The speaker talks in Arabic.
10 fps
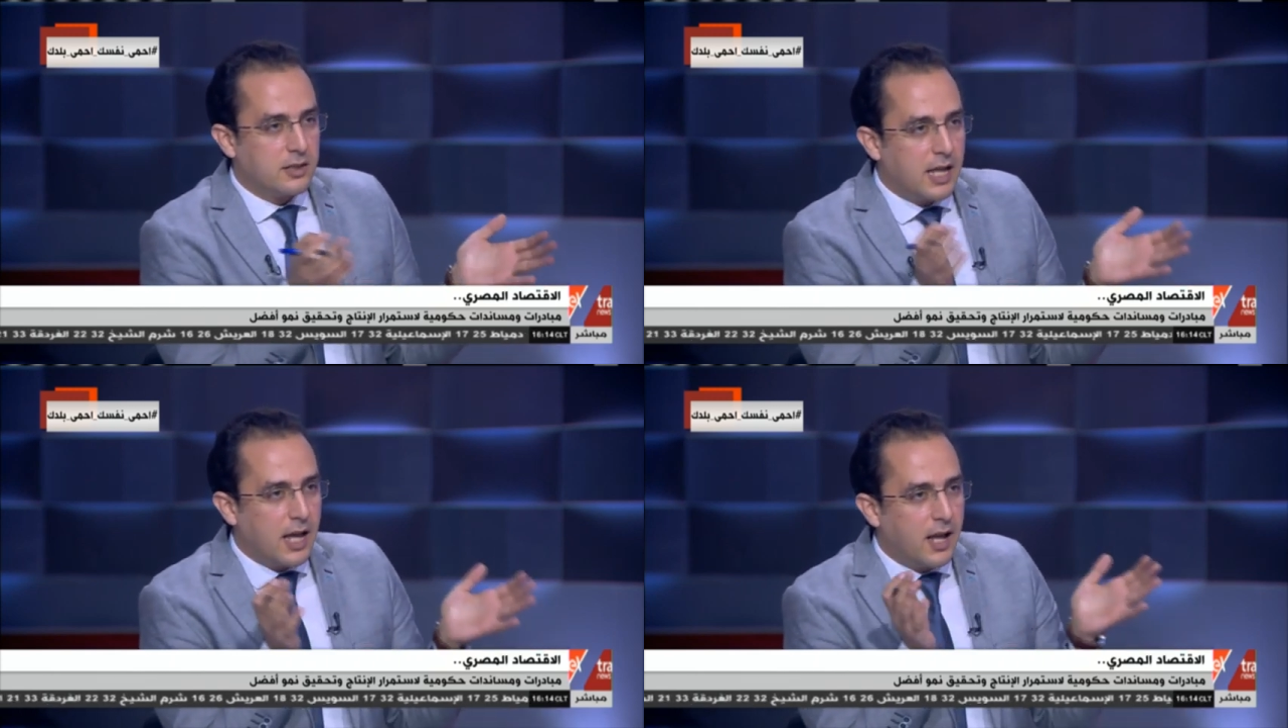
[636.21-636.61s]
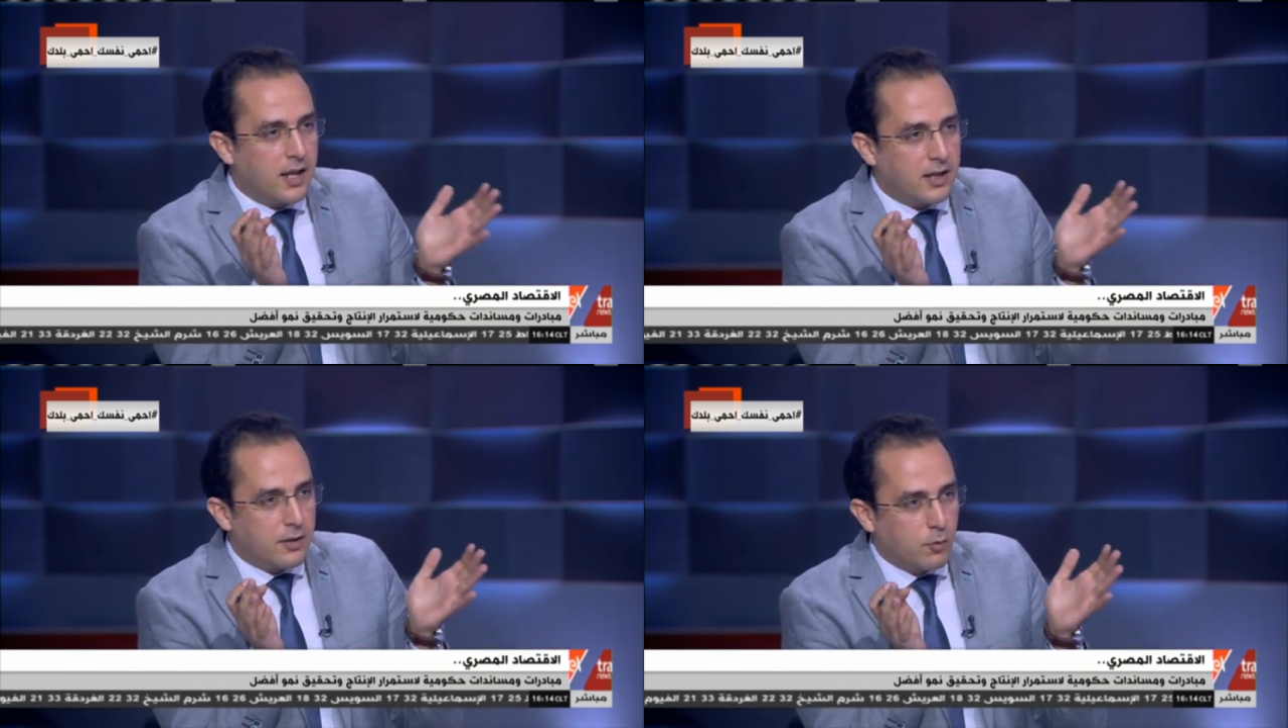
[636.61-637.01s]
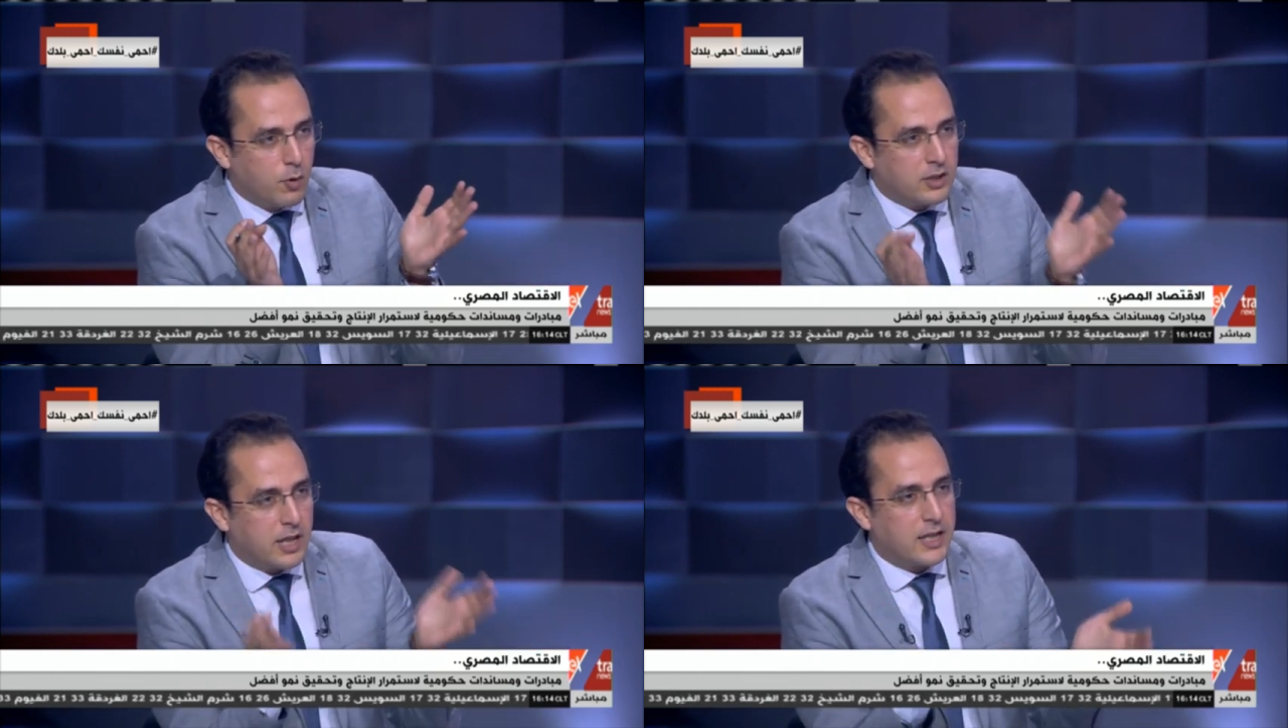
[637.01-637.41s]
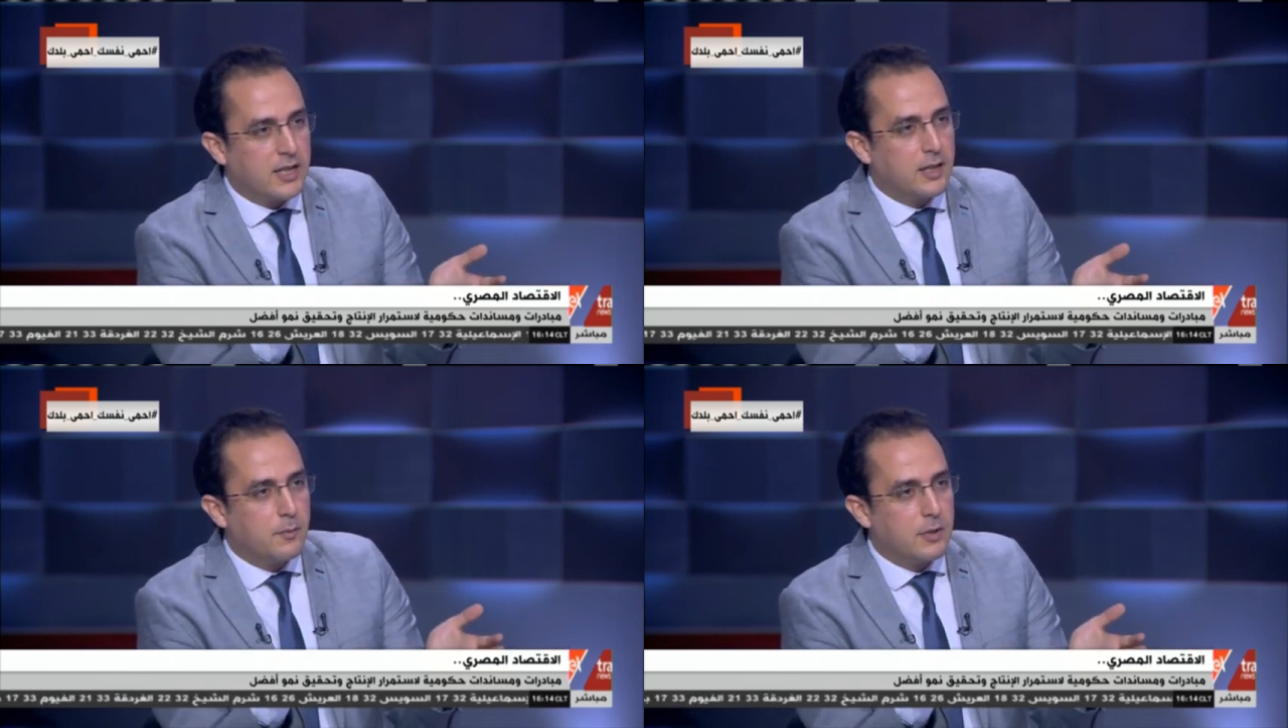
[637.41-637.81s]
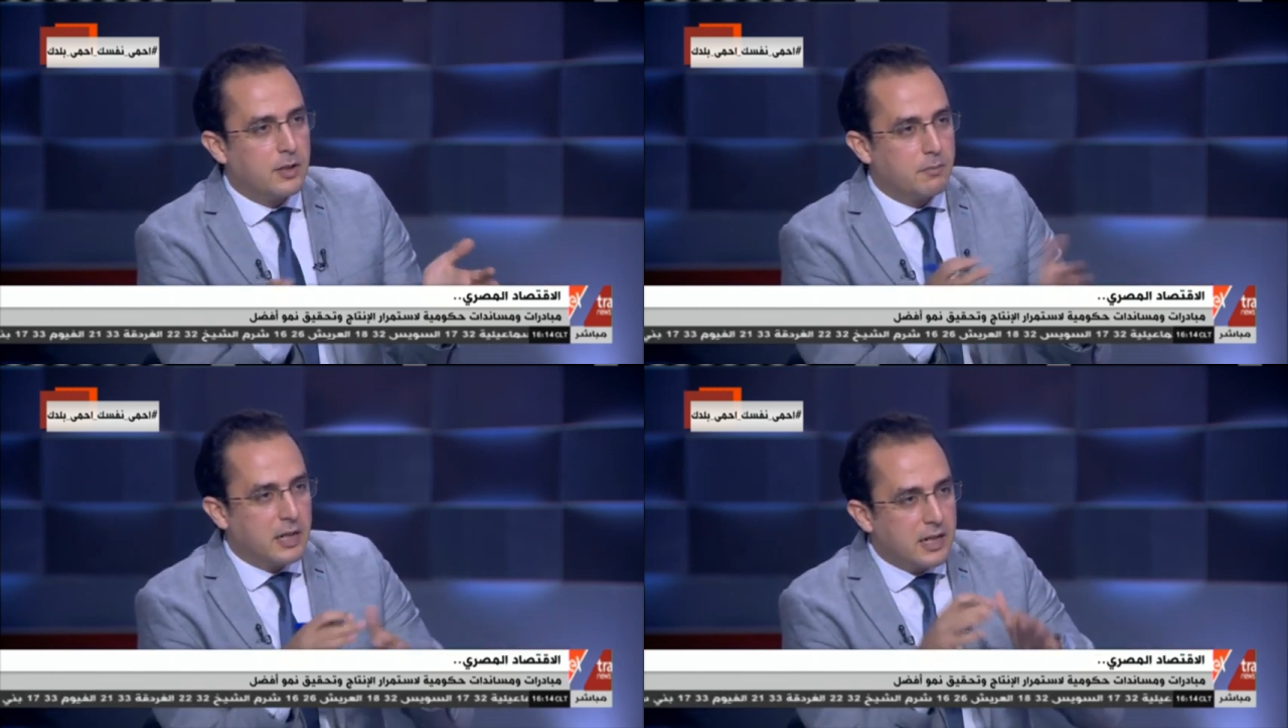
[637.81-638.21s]
ده آه، واضح كده
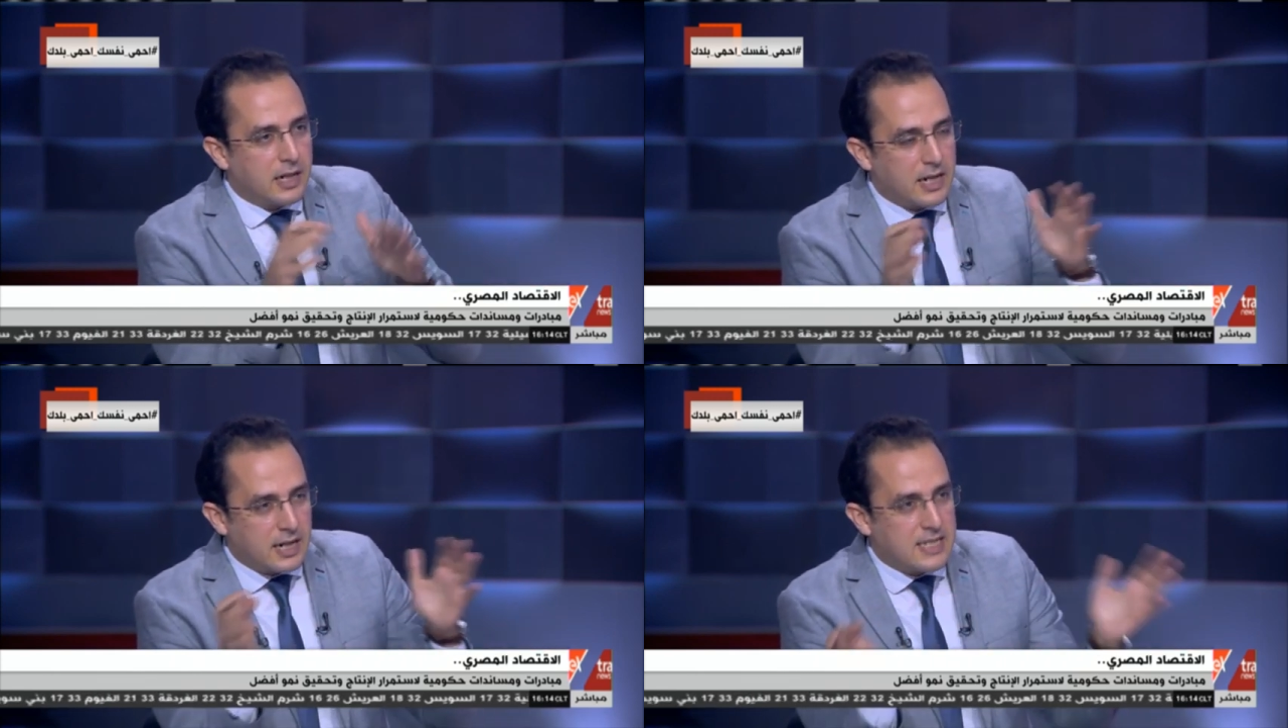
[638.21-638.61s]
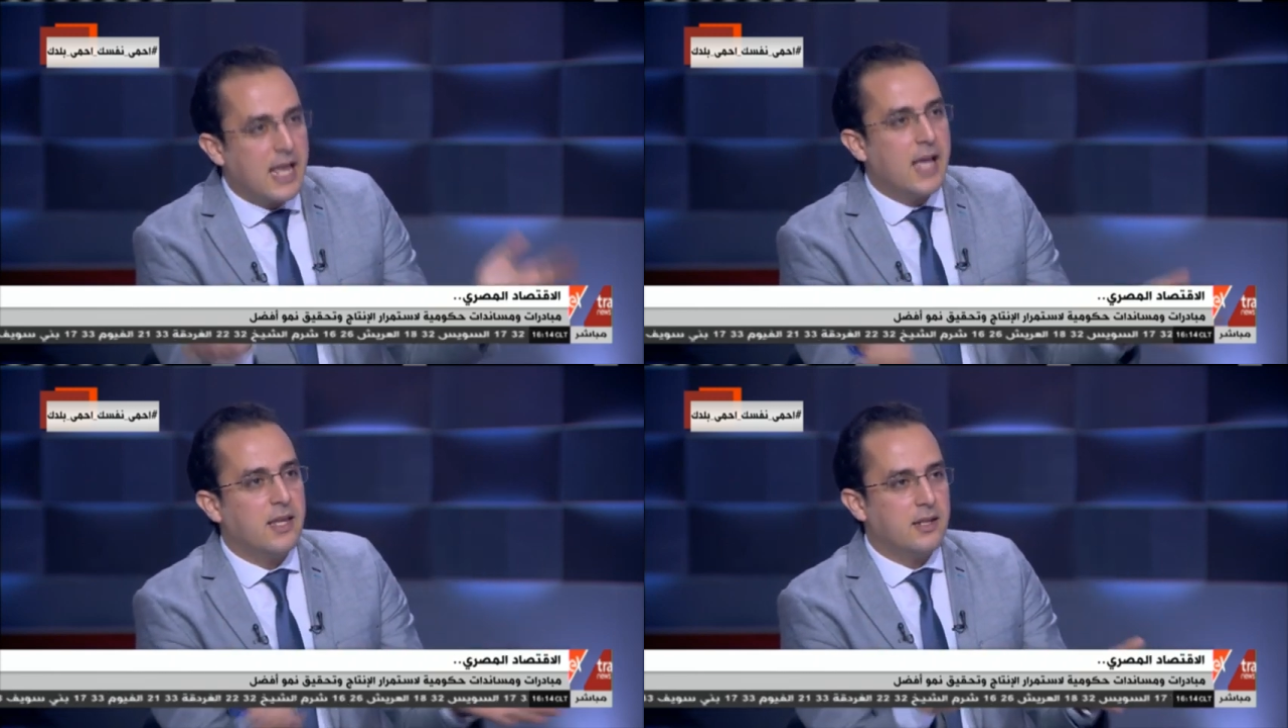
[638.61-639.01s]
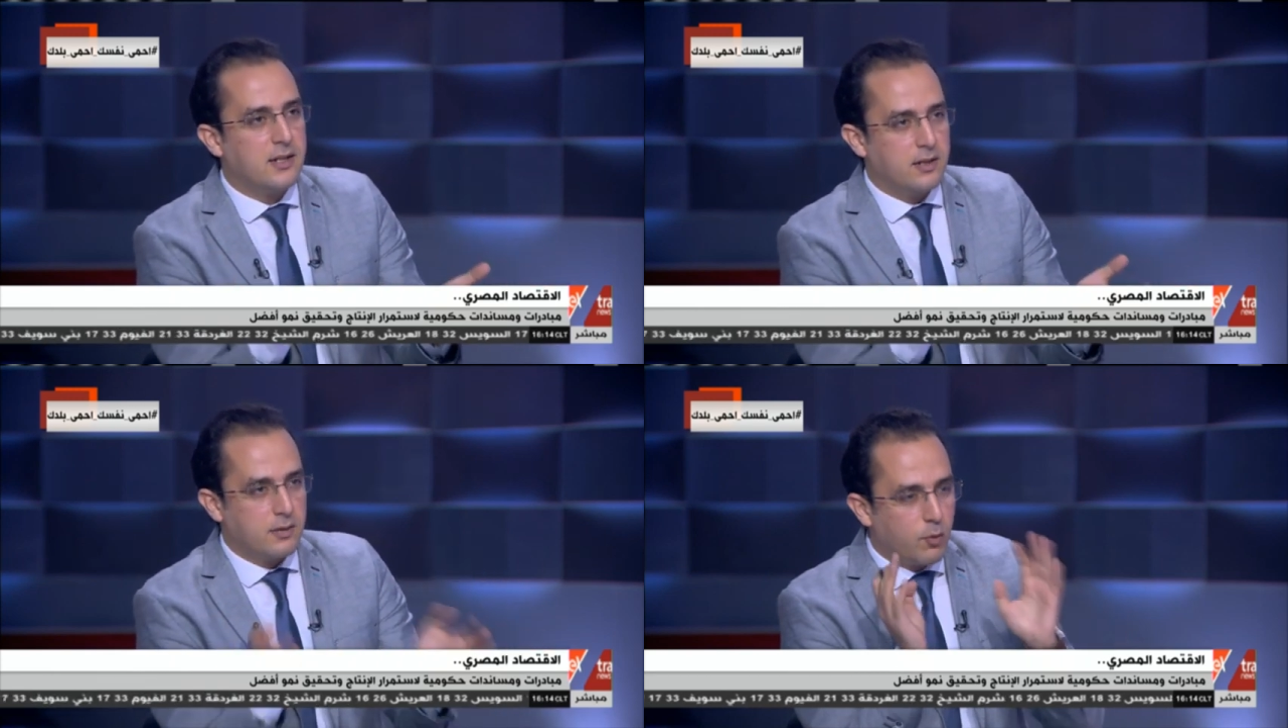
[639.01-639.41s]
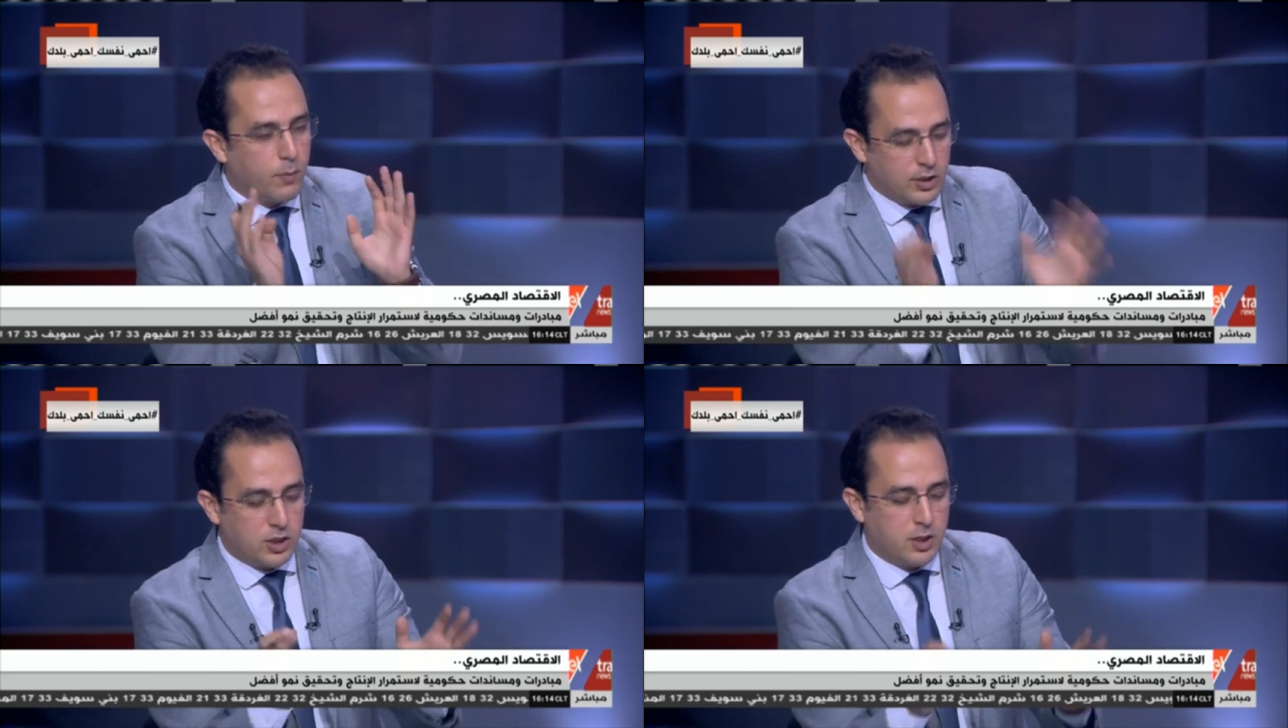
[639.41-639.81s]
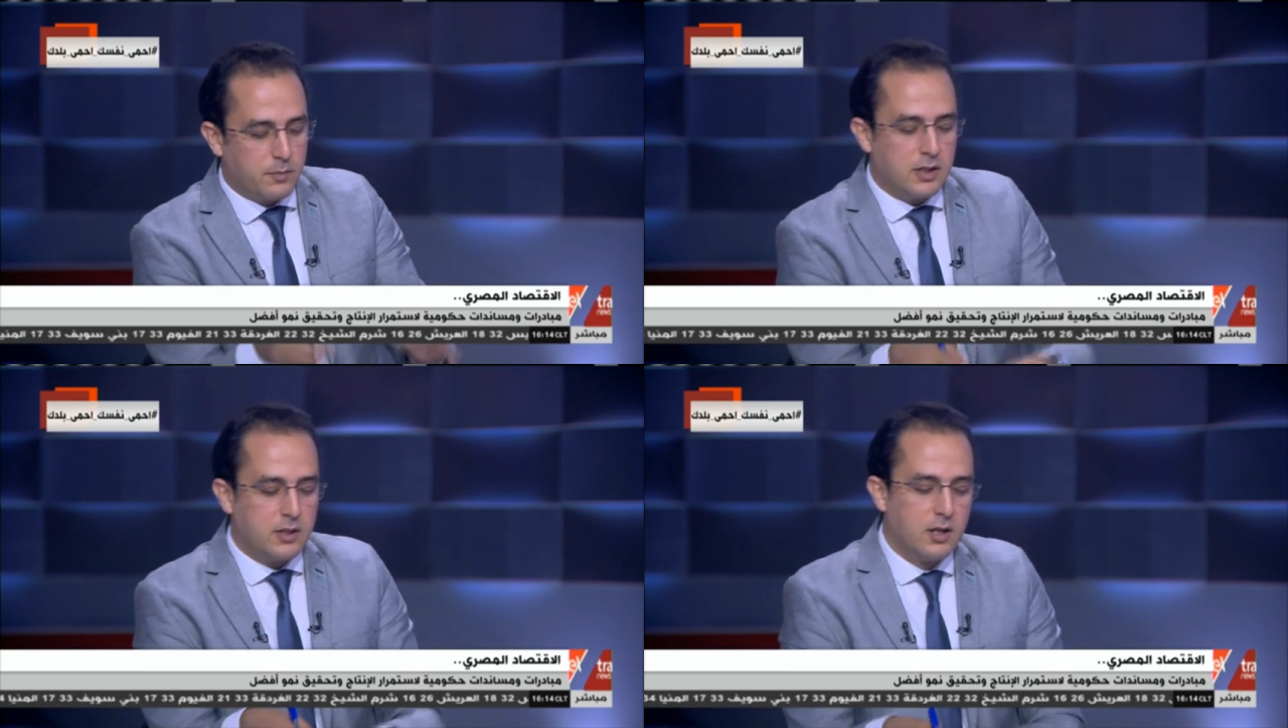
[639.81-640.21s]
من آه. من رسائل مباشره
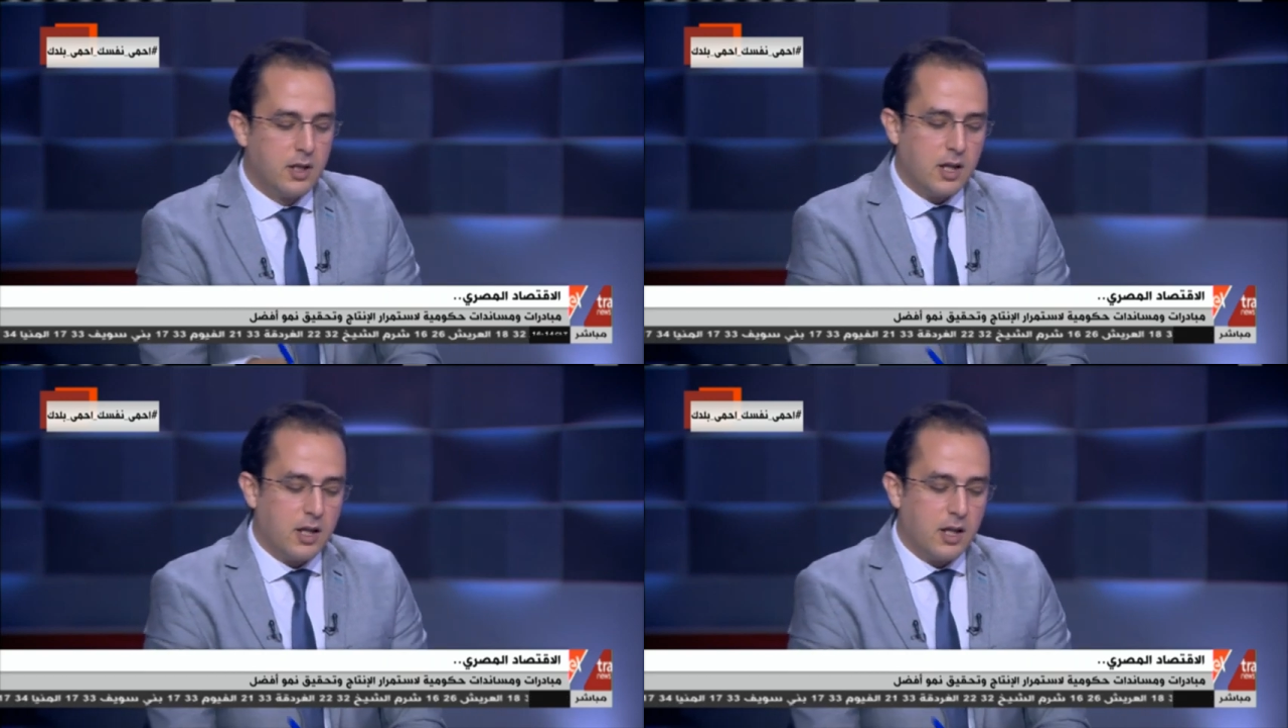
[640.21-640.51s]
من آه.